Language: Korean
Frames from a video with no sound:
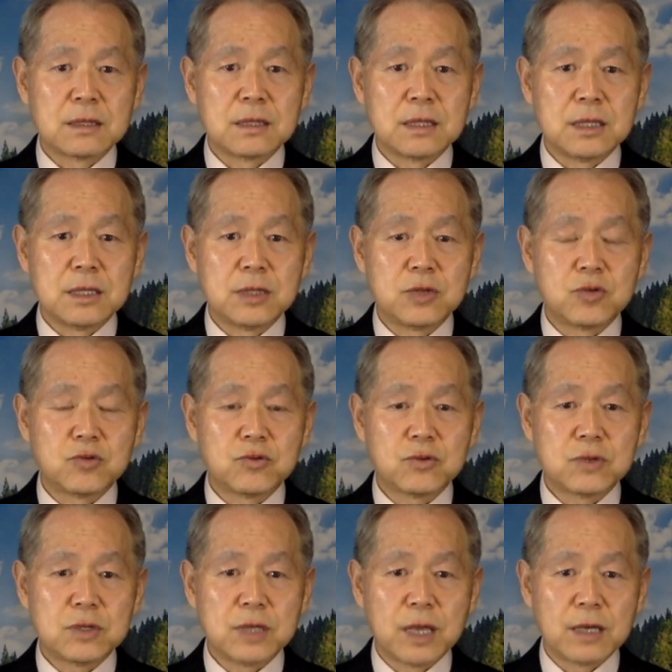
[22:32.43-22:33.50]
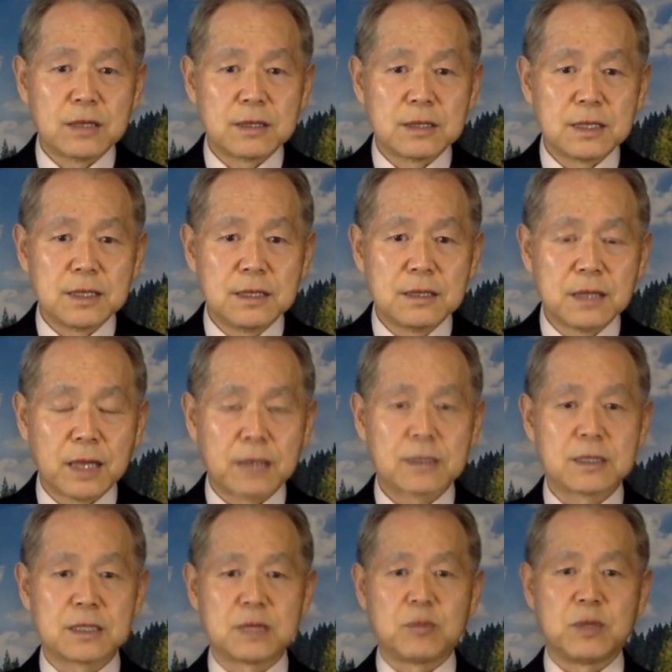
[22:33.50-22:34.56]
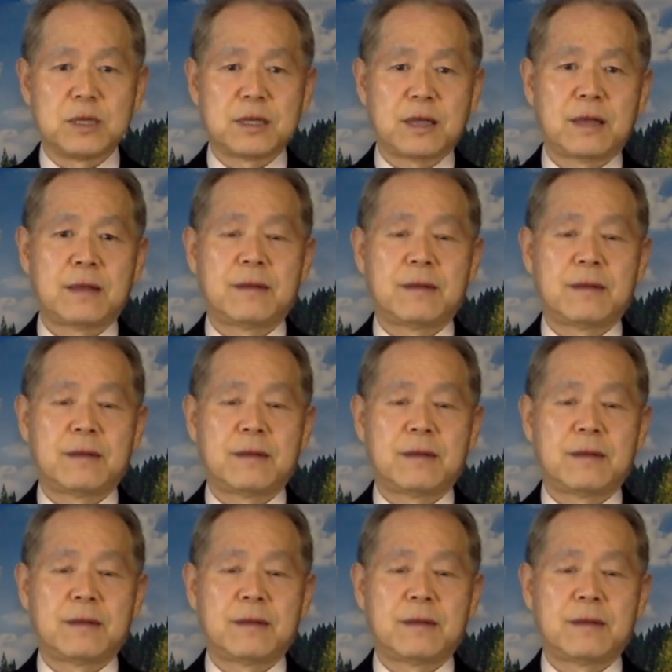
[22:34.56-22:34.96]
이중 예언이 되는 것입니다.